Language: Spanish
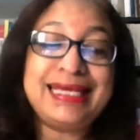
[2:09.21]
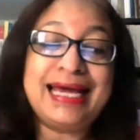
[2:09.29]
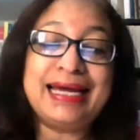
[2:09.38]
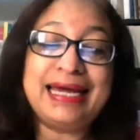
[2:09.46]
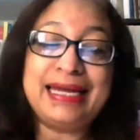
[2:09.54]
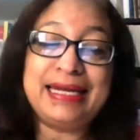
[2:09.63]

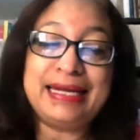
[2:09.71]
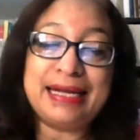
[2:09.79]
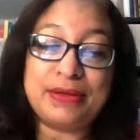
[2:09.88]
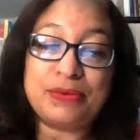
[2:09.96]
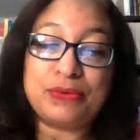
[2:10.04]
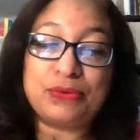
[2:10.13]
se han
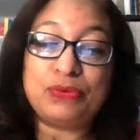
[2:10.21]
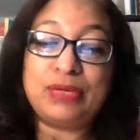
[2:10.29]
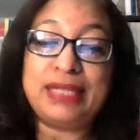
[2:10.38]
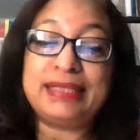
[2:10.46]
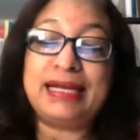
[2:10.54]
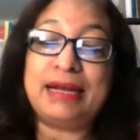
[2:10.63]
generado
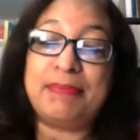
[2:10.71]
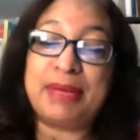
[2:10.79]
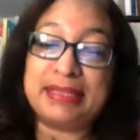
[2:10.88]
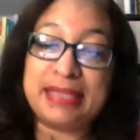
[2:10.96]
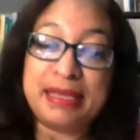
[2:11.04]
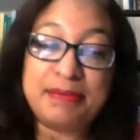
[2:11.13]
durante
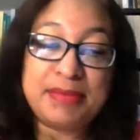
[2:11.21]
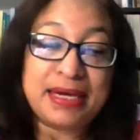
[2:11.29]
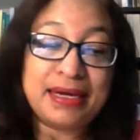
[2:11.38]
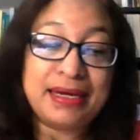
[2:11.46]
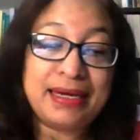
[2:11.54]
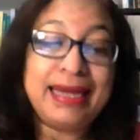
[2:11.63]
la
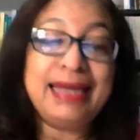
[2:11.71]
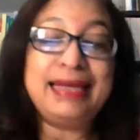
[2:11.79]
pandemia